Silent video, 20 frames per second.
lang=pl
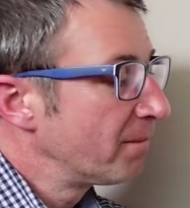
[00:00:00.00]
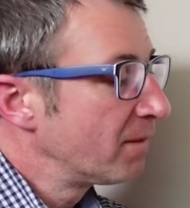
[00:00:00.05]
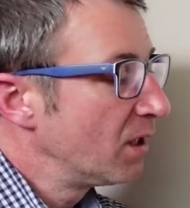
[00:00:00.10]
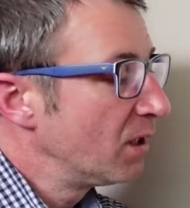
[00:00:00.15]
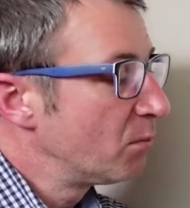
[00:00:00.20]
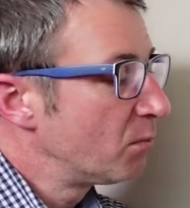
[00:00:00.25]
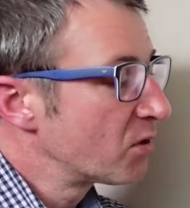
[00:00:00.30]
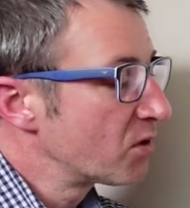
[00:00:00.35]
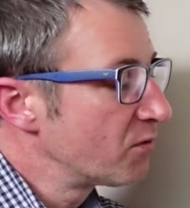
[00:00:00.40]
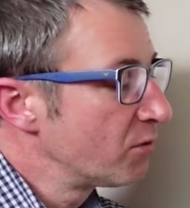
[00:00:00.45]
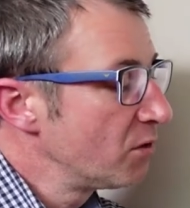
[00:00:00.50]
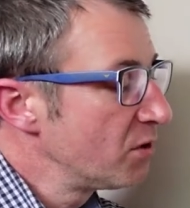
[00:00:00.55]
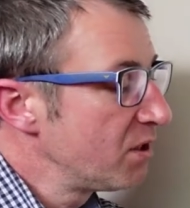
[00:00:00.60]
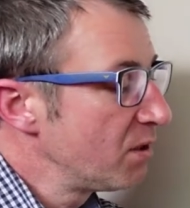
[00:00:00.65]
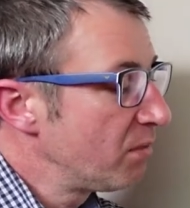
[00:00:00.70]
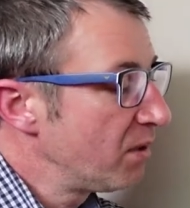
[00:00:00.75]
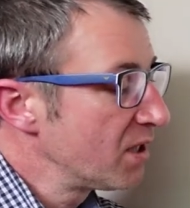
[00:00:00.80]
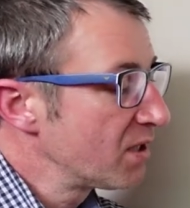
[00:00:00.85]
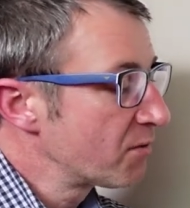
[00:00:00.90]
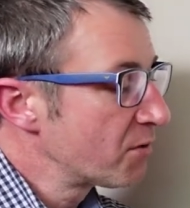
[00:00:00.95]
E, pozwólcie
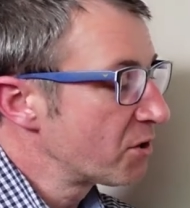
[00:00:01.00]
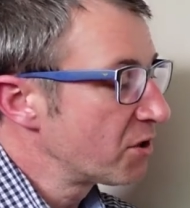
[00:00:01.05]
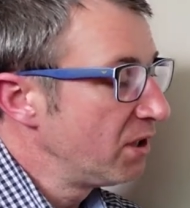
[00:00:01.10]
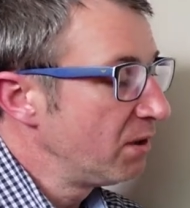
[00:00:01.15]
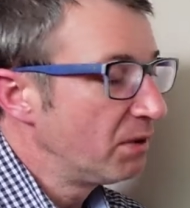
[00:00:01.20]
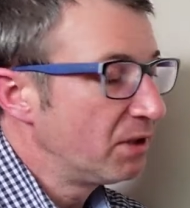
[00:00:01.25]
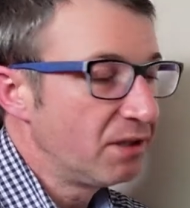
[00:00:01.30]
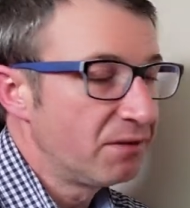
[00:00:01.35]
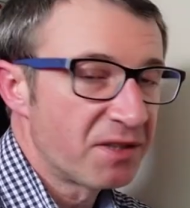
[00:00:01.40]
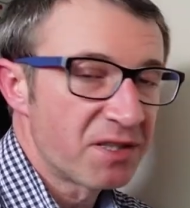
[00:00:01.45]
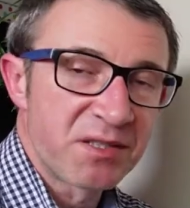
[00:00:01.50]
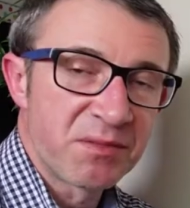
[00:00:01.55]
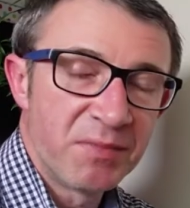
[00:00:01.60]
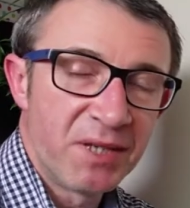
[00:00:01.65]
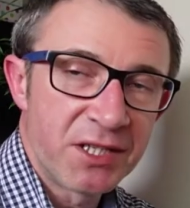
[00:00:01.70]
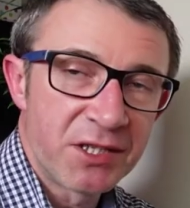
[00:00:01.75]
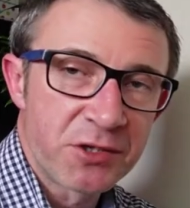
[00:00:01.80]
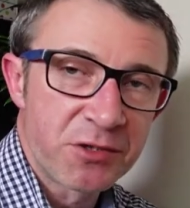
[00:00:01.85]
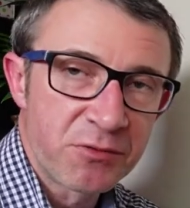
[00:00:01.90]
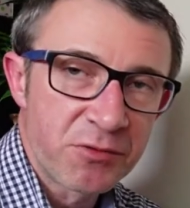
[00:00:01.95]
Państwo, że nie będę Was
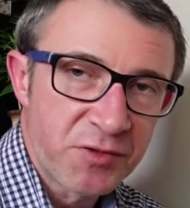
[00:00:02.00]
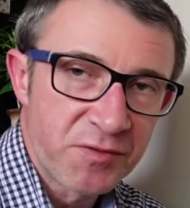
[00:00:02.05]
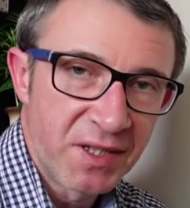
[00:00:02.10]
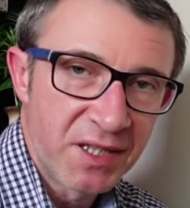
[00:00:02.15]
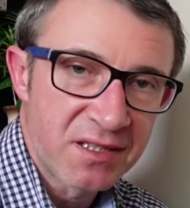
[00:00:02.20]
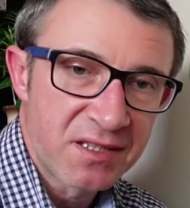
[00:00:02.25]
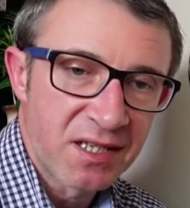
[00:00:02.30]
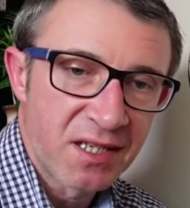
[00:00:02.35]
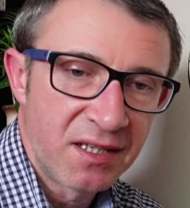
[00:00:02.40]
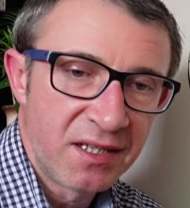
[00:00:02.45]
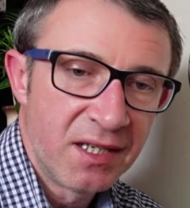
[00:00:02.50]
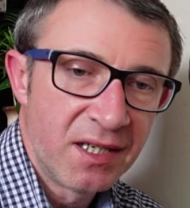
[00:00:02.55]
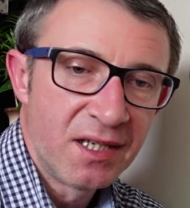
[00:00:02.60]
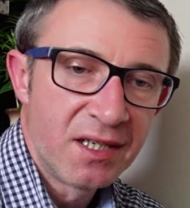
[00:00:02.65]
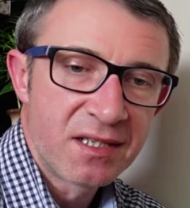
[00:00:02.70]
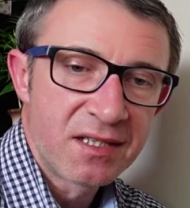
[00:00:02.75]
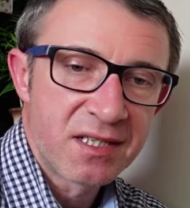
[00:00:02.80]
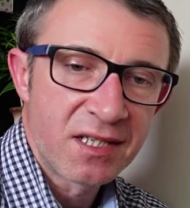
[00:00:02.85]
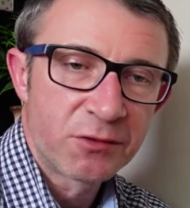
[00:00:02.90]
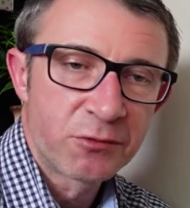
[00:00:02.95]
męczył już więcej
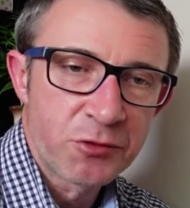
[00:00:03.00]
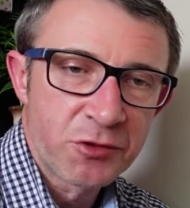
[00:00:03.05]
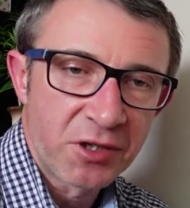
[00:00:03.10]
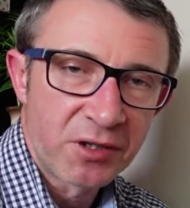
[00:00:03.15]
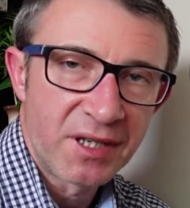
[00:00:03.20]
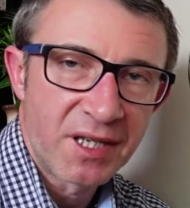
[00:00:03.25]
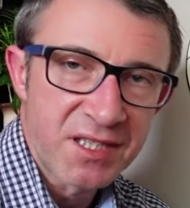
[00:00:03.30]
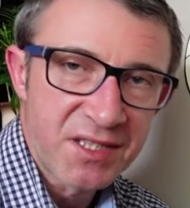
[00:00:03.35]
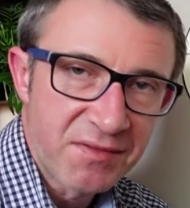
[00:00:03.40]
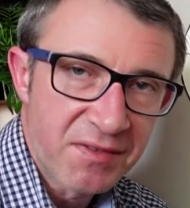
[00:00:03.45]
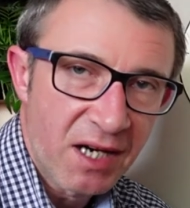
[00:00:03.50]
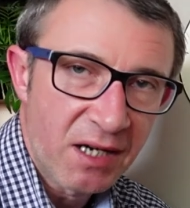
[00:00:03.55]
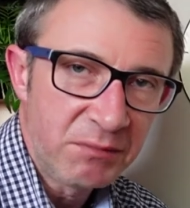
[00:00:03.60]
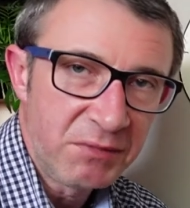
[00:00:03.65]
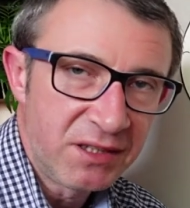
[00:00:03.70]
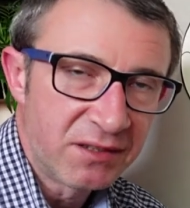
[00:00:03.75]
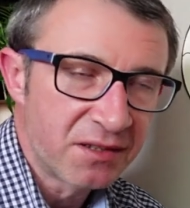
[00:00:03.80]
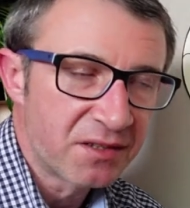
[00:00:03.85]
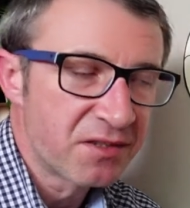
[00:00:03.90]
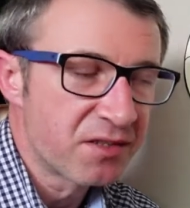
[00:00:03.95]
za dużo
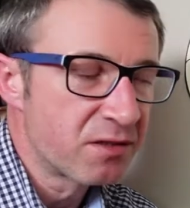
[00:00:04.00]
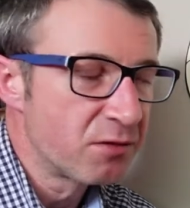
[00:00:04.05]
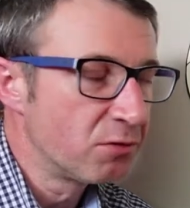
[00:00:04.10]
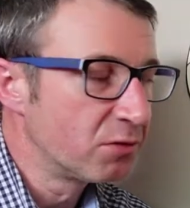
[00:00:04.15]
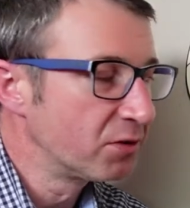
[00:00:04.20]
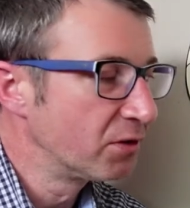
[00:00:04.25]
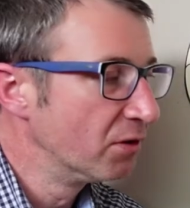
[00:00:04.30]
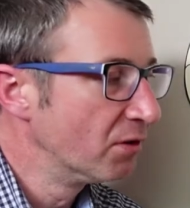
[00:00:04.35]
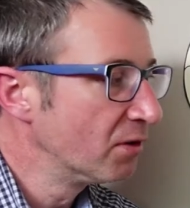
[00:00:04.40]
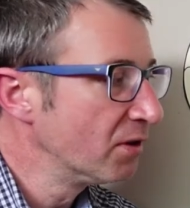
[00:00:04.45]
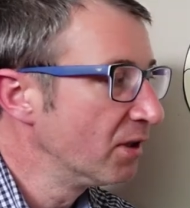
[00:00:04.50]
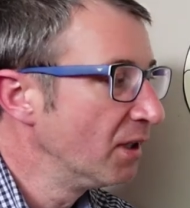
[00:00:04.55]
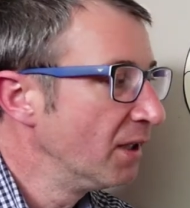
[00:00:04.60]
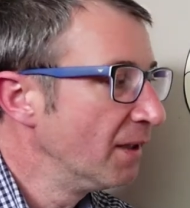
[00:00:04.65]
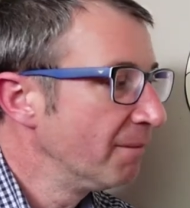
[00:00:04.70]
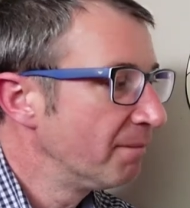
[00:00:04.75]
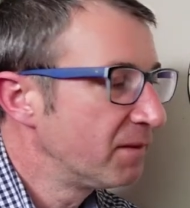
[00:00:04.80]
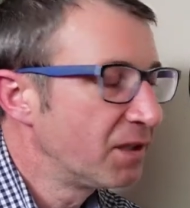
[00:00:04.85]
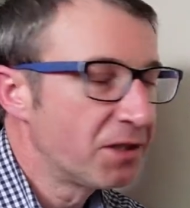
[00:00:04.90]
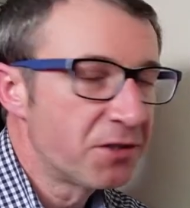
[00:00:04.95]
nazwami tych struktur,
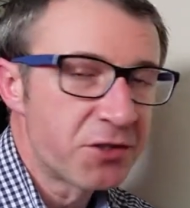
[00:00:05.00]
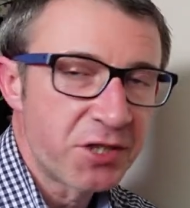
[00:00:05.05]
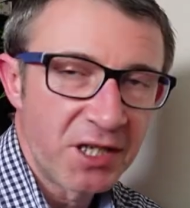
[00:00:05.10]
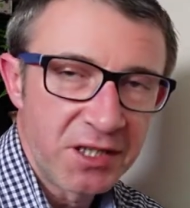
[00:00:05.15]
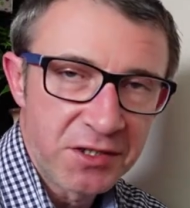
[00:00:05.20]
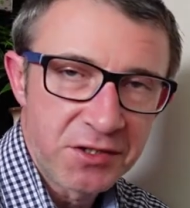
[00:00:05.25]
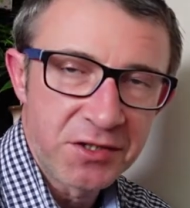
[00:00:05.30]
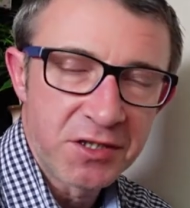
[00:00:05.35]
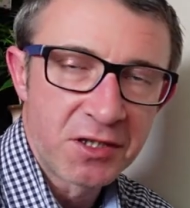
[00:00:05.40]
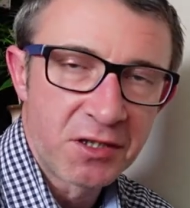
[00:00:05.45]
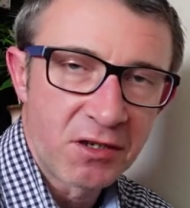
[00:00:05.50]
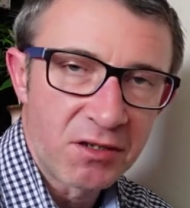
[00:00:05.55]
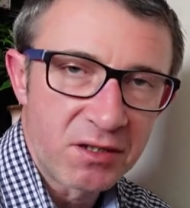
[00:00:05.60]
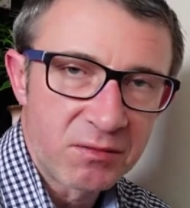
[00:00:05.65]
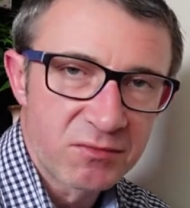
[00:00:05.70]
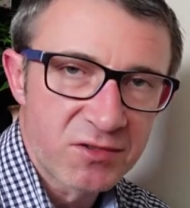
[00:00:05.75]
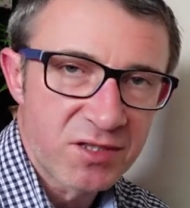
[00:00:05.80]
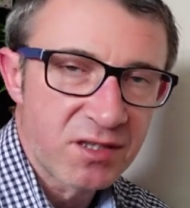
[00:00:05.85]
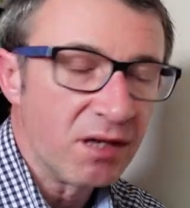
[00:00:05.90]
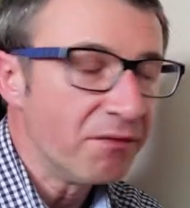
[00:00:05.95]
tych części kory
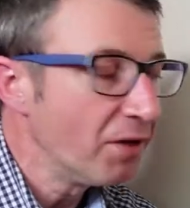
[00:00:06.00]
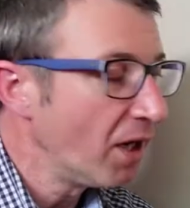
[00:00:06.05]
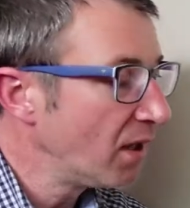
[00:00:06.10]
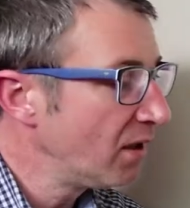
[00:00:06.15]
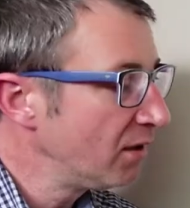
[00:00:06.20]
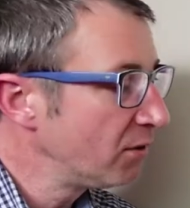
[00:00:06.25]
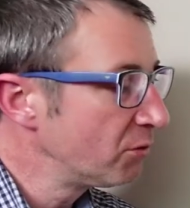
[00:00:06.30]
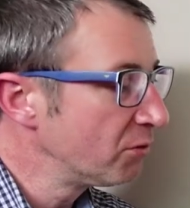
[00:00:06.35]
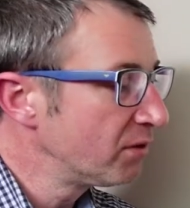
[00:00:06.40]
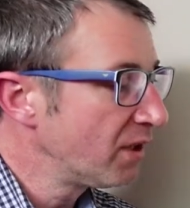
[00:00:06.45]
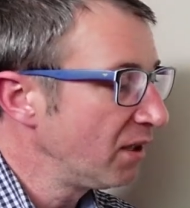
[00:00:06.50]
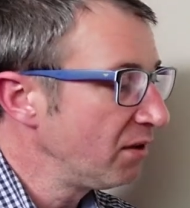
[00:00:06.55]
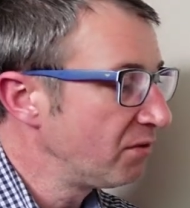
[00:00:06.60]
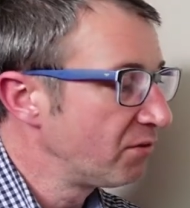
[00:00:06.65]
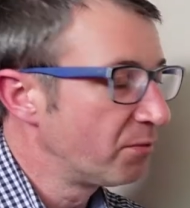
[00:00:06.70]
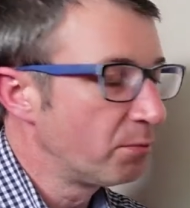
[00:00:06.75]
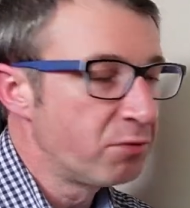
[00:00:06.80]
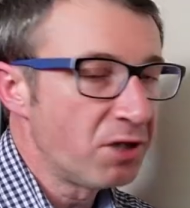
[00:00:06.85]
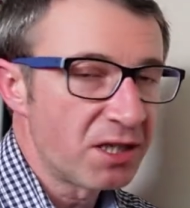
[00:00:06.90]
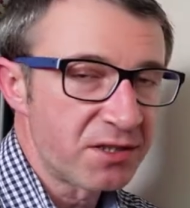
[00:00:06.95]
mózgowej, ale tutaj
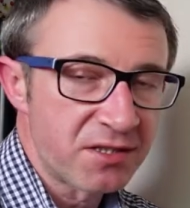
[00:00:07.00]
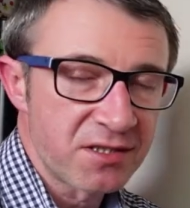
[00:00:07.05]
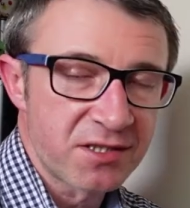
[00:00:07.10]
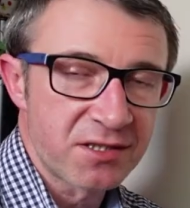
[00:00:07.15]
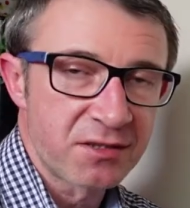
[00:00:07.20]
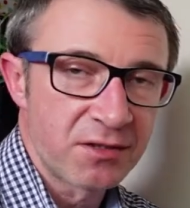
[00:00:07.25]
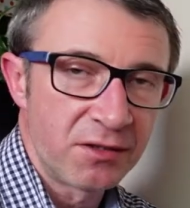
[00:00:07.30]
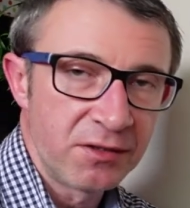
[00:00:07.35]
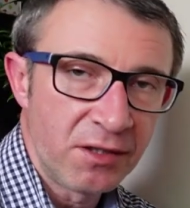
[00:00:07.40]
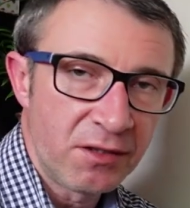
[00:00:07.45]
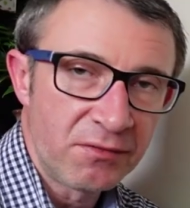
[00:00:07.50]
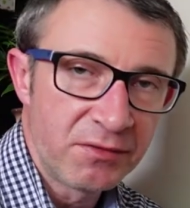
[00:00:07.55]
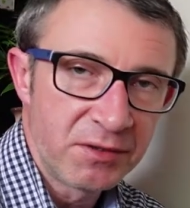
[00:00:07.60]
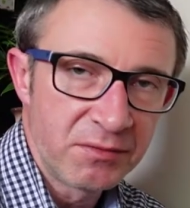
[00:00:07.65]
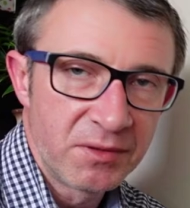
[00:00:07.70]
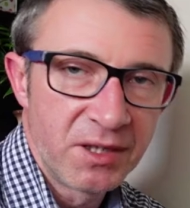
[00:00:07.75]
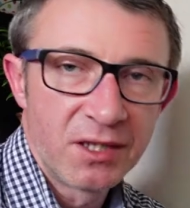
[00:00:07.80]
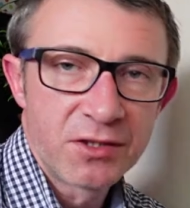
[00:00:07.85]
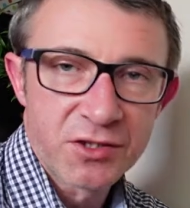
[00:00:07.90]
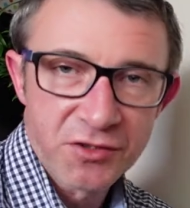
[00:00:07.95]
w płacie
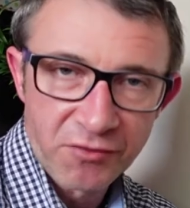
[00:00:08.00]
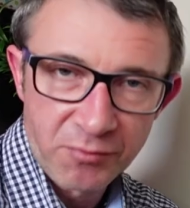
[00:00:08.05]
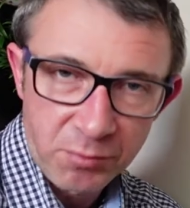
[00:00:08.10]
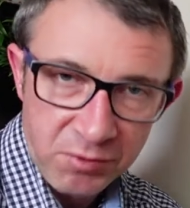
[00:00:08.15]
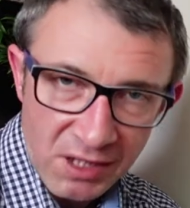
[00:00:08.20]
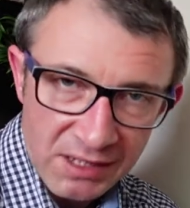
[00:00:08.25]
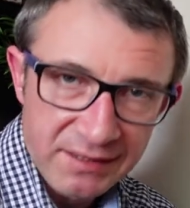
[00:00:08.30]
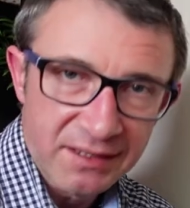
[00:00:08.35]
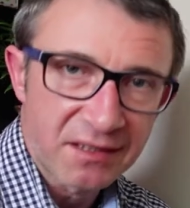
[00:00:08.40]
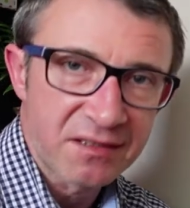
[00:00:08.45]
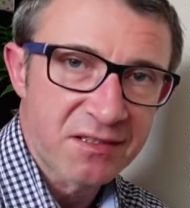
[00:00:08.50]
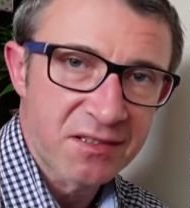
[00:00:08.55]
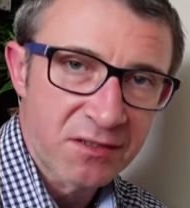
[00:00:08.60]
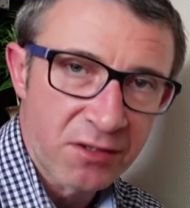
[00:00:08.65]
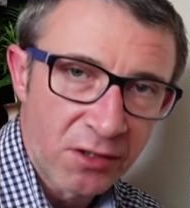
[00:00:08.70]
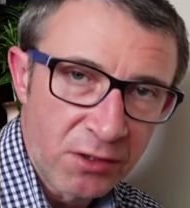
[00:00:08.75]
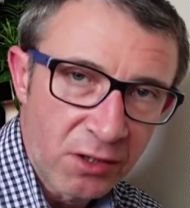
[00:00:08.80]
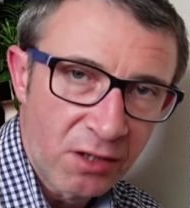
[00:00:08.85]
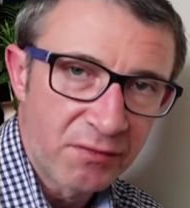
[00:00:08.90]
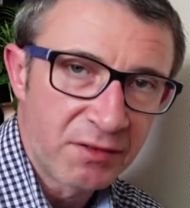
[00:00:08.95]
skroniowym, czy w płatach
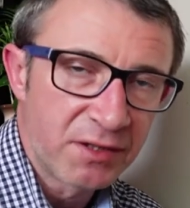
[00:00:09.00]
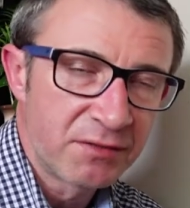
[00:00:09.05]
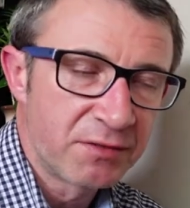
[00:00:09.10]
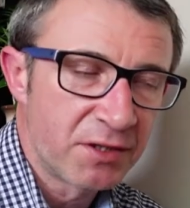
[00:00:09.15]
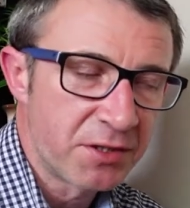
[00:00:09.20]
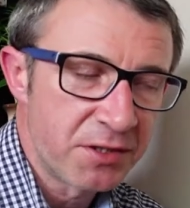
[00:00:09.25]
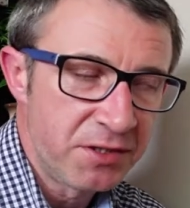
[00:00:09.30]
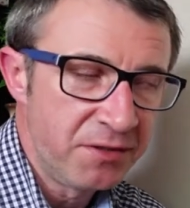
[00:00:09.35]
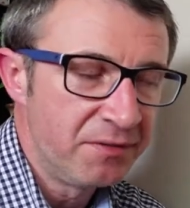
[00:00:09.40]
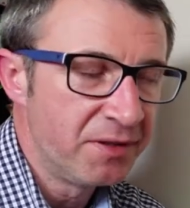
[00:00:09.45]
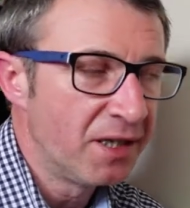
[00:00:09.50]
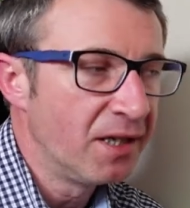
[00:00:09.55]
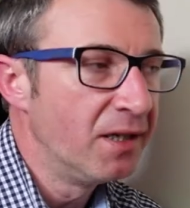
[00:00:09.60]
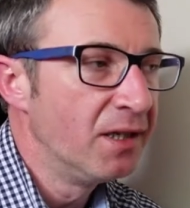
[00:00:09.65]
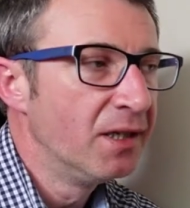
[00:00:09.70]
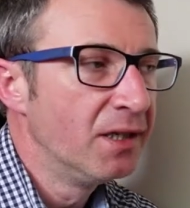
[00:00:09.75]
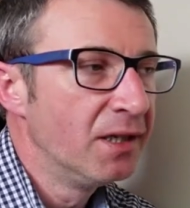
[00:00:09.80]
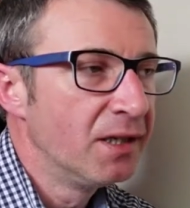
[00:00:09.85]
skroniowych właściwie,